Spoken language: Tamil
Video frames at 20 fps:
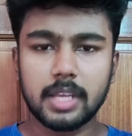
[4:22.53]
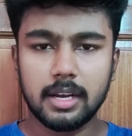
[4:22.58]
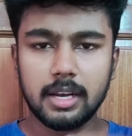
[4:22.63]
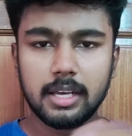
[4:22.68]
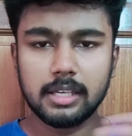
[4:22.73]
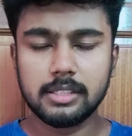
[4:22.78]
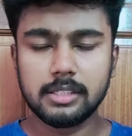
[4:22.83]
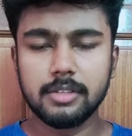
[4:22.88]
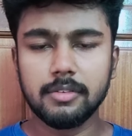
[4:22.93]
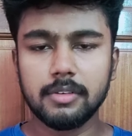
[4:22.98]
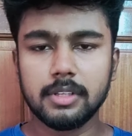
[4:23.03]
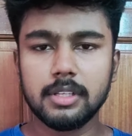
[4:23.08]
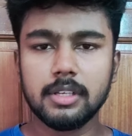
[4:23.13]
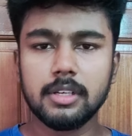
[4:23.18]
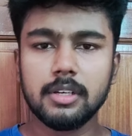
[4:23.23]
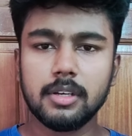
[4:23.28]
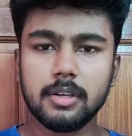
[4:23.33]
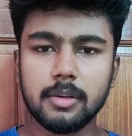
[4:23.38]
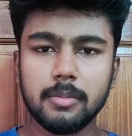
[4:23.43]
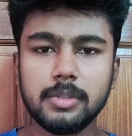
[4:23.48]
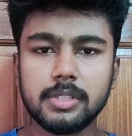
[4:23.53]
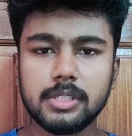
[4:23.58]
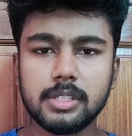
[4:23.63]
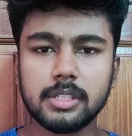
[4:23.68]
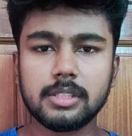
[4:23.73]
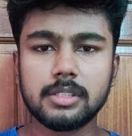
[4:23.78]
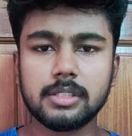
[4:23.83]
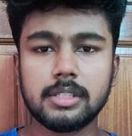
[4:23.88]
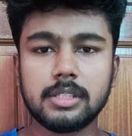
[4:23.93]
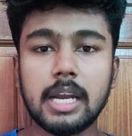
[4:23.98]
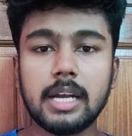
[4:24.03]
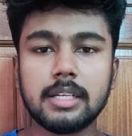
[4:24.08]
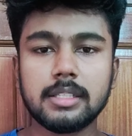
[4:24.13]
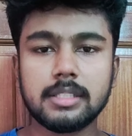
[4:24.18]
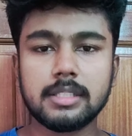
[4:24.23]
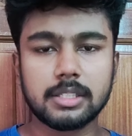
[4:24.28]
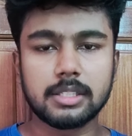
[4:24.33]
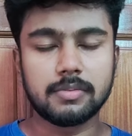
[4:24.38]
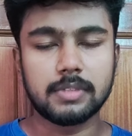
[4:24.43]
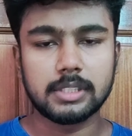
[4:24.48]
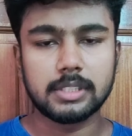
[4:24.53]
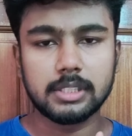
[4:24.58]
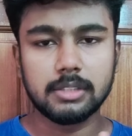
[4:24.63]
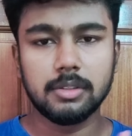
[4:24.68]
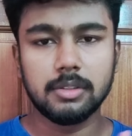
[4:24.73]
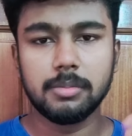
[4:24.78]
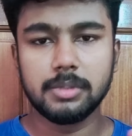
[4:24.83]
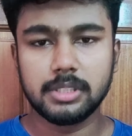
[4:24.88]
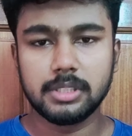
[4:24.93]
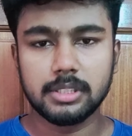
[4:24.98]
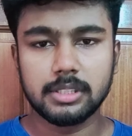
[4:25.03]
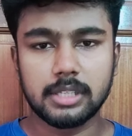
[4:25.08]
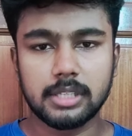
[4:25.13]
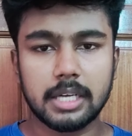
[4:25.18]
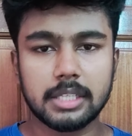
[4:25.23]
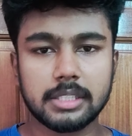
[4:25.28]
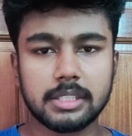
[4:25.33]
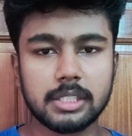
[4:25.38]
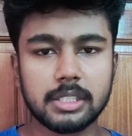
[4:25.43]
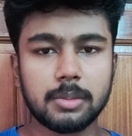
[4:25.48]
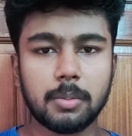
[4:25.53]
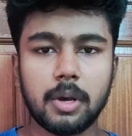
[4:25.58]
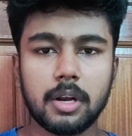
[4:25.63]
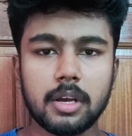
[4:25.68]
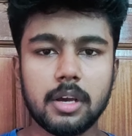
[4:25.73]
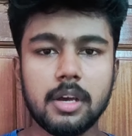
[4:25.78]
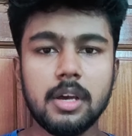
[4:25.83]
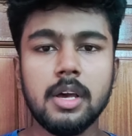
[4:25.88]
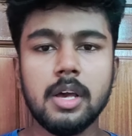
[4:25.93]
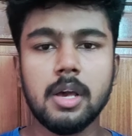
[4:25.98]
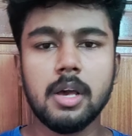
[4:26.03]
நெக்ஸ்ட் வந்து பிஸ்னஸ் ஸ்டாட்டிஸ்டிக்ஸ் ஃபஸ்ட்டு வந்து பிஸ்னஸ் ஸ்டாட்டிஸ்டிக்ஸ் பாருங்கள்